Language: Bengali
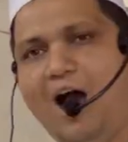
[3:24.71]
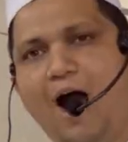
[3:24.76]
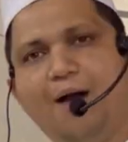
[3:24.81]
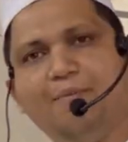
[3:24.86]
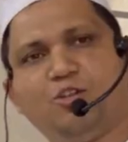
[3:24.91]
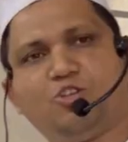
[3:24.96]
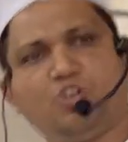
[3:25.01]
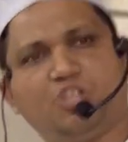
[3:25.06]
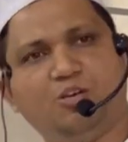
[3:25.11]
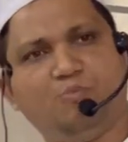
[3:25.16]

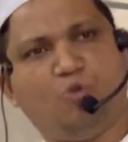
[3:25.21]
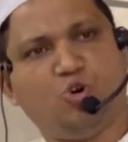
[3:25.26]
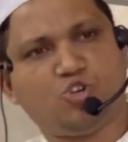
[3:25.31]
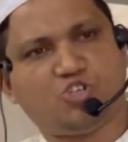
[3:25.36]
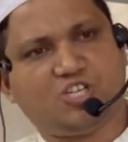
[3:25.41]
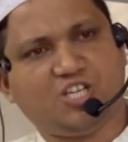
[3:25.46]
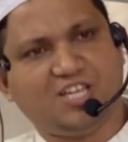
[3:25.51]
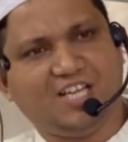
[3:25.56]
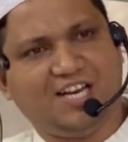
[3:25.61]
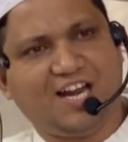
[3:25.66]
আমি যদি
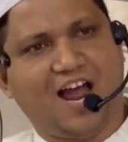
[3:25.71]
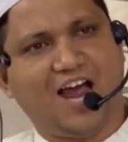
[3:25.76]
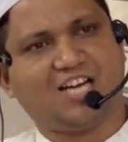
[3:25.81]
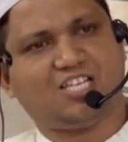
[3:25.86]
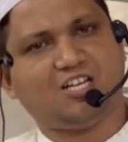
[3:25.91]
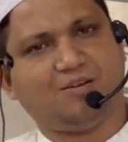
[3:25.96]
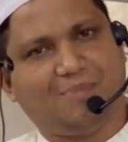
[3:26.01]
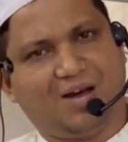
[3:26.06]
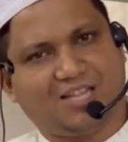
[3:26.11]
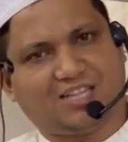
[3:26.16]
মসজিদে না
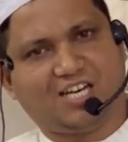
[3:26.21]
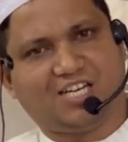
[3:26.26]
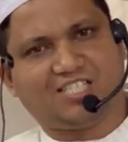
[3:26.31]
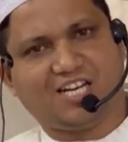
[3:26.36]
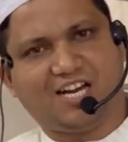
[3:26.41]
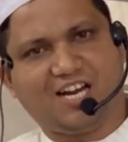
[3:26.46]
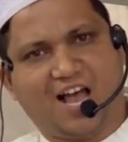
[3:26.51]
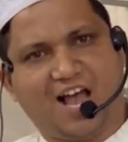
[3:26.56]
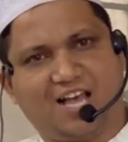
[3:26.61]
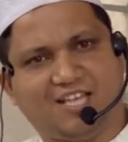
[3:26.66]
আসে
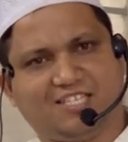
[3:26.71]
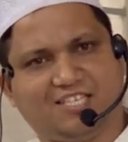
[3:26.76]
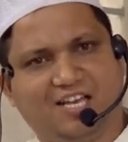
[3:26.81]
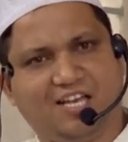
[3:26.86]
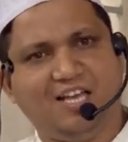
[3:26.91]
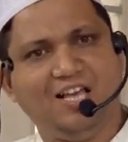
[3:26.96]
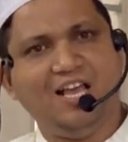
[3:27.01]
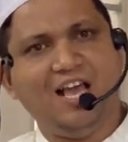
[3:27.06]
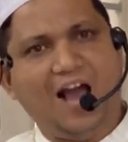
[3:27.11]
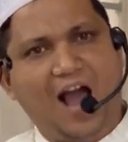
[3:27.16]
মাদ্রাসায় না আসে
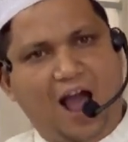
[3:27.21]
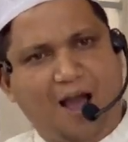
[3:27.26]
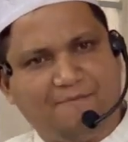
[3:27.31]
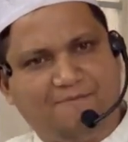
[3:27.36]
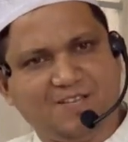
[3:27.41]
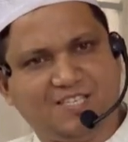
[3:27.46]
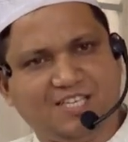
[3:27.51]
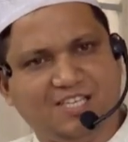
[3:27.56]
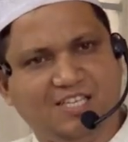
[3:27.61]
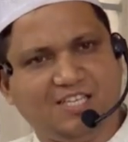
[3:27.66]

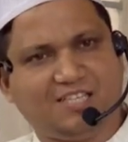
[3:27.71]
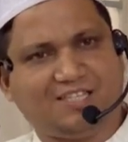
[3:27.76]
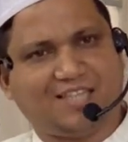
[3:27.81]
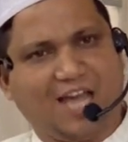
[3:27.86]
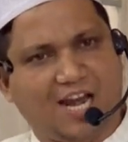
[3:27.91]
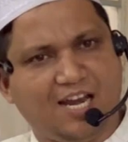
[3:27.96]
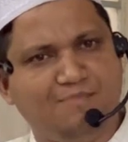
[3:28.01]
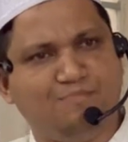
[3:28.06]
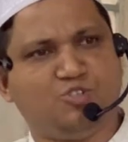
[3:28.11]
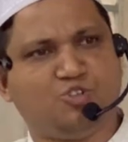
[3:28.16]
হাফিজি
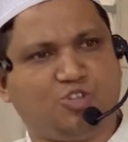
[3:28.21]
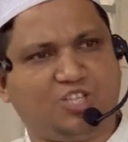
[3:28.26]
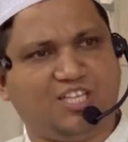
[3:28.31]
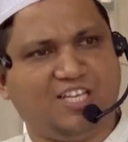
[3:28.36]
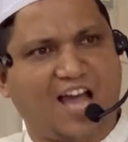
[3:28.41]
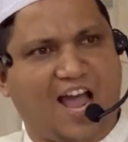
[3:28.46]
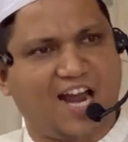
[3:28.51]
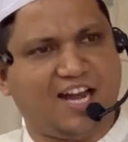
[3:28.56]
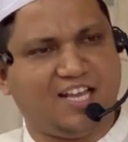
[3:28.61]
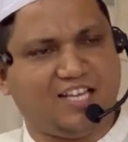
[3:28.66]
তালিম যদি
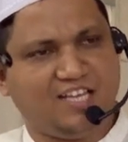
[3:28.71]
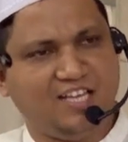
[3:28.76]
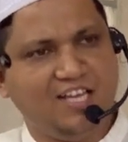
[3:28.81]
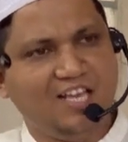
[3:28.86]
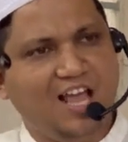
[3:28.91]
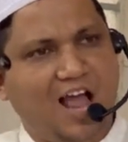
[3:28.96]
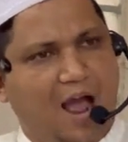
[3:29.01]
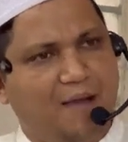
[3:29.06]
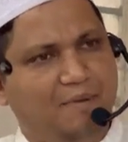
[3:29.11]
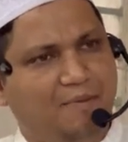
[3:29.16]
না নেই
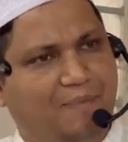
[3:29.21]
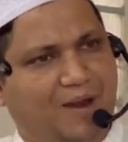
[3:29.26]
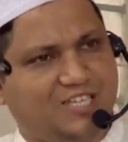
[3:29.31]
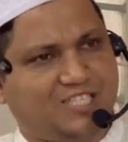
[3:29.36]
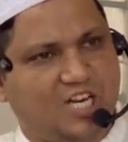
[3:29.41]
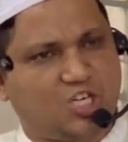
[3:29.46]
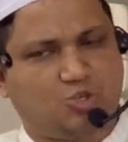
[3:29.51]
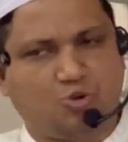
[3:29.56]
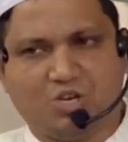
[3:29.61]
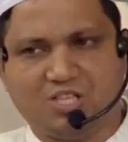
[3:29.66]
আমি
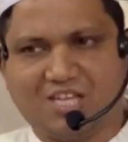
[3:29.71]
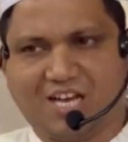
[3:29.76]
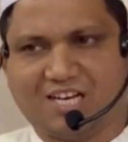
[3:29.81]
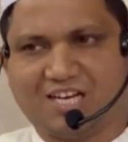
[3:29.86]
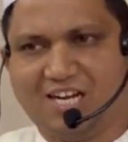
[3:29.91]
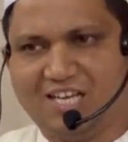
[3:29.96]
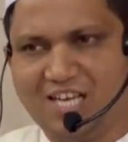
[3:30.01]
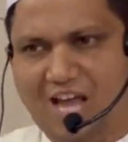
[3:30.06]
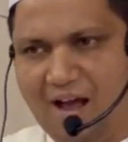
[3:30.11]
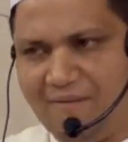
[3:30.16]
বাসায় শুয়ে
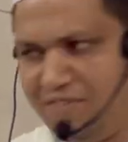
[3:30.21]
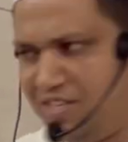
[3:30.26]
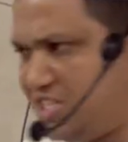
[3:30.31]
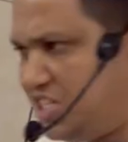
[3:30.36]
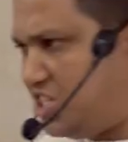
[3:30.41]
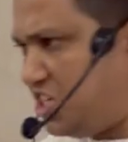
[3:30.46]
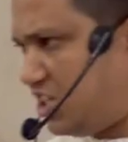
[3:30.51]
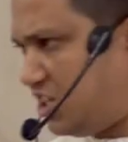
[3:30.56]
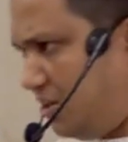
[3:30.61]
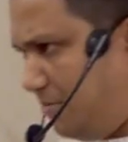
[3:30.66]
থাকলে কি হাফিজি
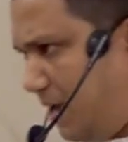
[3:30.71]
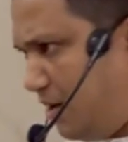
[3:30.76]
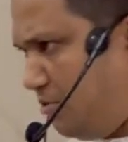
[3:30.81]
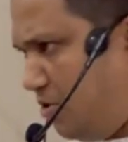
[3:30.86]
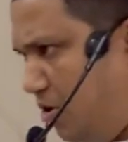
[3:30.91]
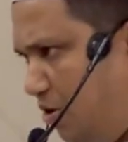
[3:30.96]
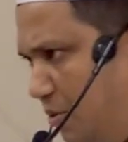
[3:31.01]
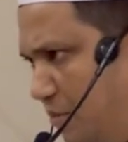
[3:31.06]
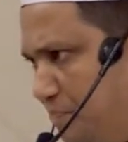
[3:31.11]
শিখতে পারবো